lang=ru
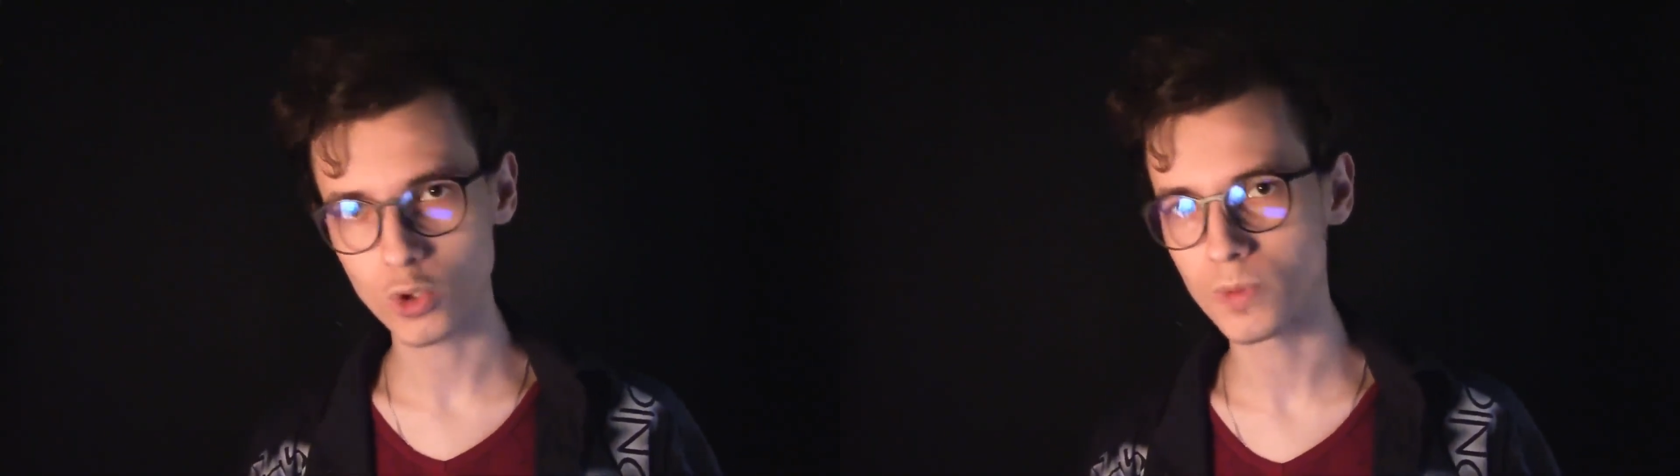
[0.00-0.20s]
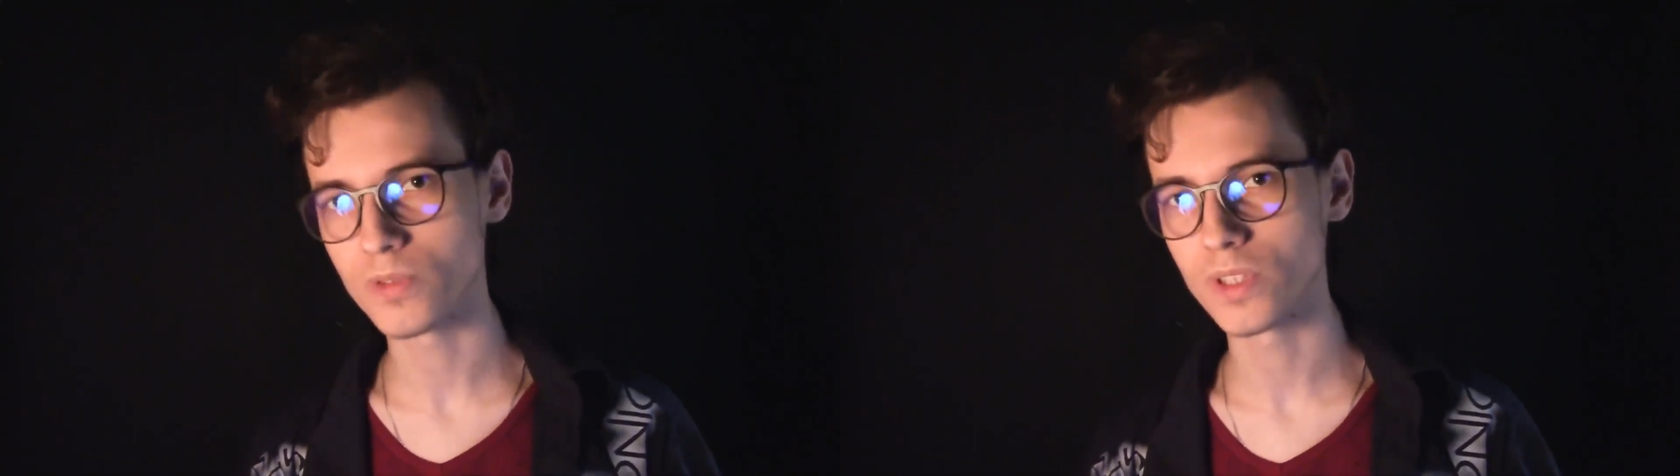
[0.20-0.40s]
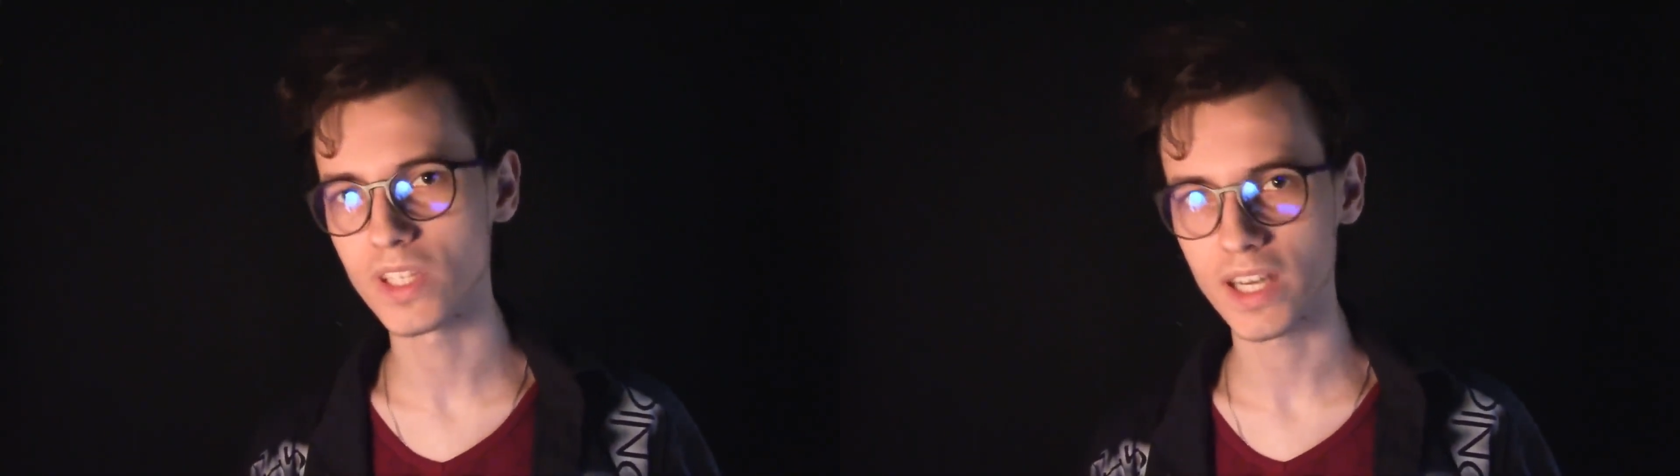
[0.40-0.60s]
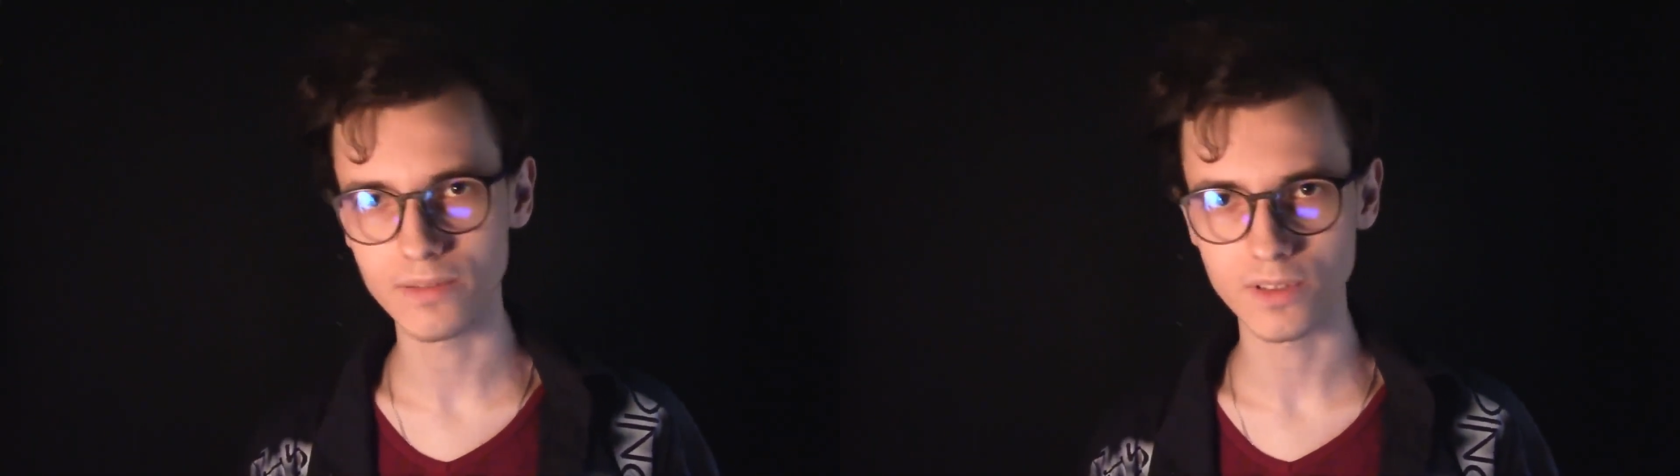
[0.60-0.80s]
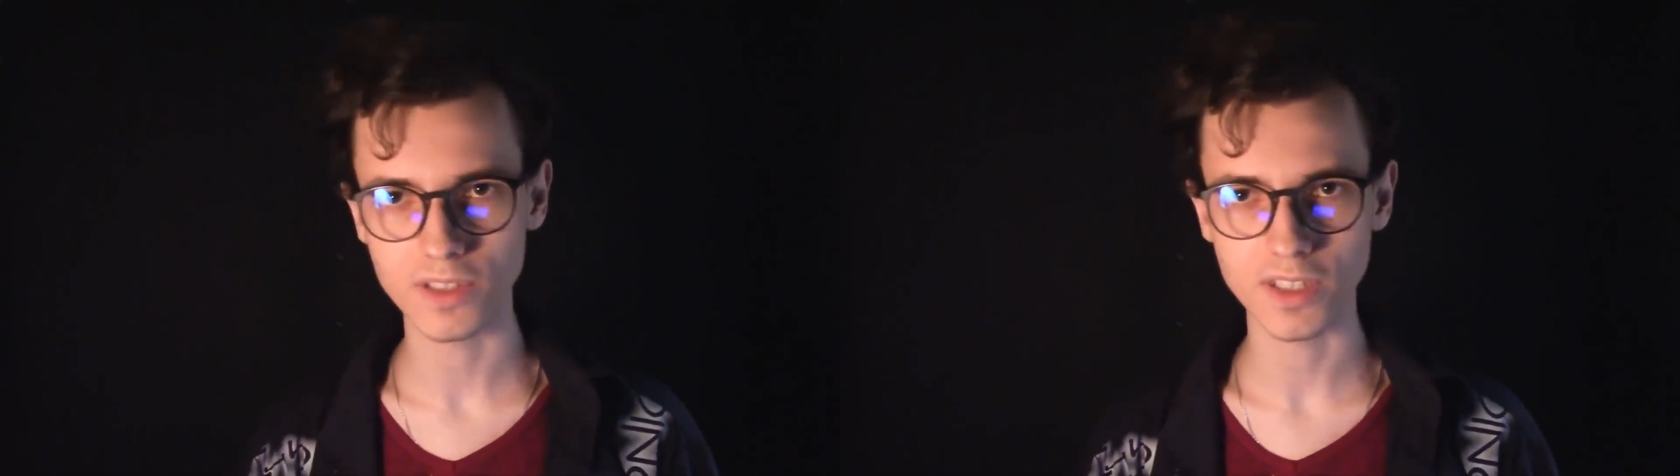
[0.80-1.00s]
собственный,
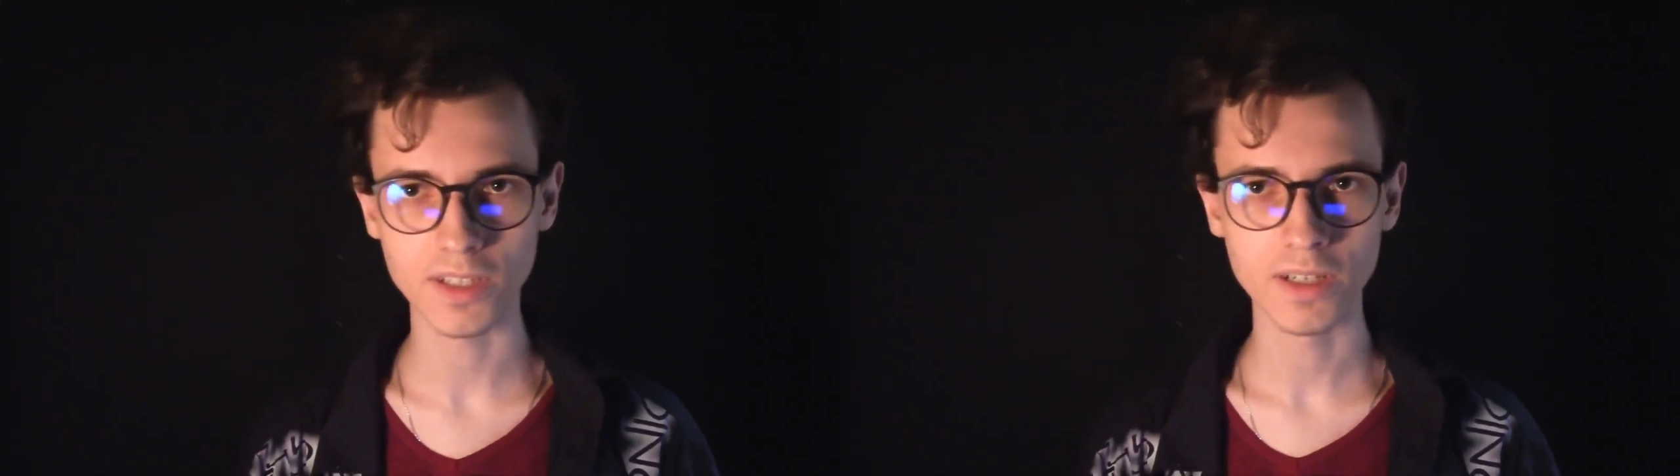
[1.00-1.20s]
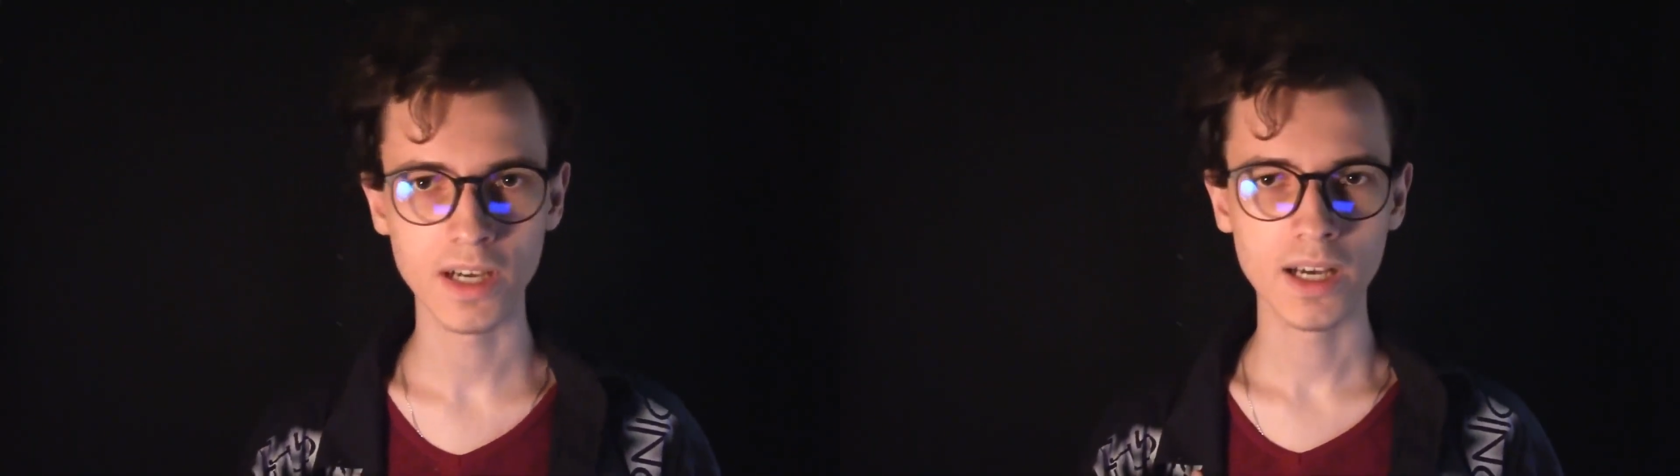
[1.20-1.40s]
авторский.